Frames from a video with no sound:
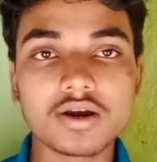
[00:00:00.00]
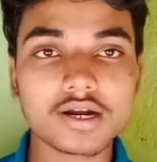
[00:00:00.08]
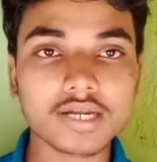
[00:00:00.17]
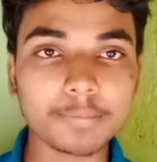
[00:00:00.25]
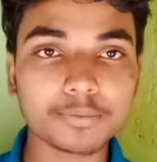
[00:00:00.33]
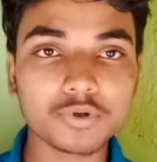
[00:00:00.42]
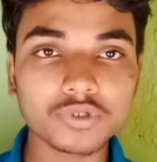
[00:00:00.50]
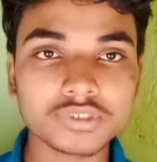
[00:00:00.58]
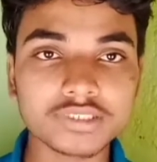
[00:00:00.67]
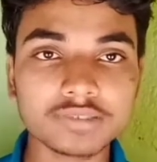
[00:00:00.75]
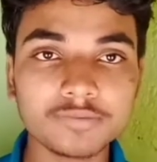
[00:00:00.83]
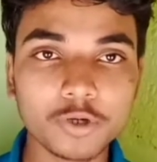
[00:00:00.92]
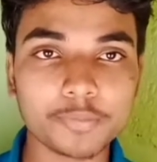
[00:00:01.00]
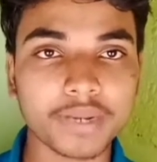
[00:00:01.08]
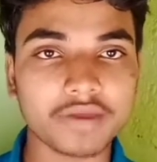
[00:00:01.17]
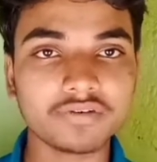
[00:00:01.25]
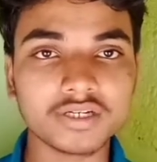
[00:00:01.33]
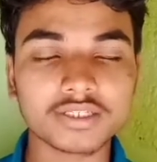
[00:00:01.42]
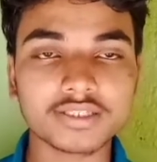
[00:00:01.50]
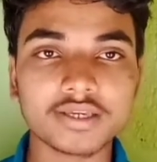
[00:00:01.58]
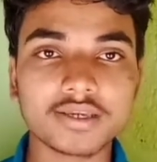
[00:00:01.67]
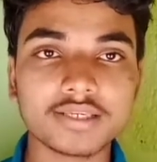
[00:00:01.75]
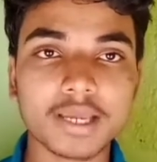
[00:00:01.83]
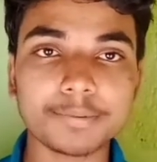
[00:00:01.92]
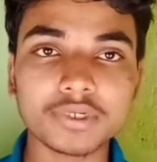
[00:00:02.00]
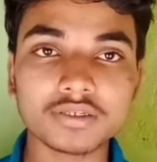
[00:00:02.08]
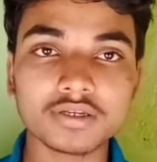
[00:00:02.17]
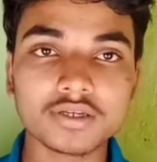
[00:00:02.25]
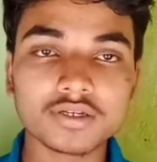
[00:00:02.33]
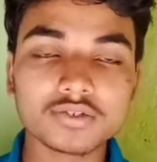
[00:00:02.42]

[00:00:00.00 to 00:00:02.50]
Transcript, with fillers: अगर आप कोई किसी वीडियो को प्राइवेट कर दिए या फिर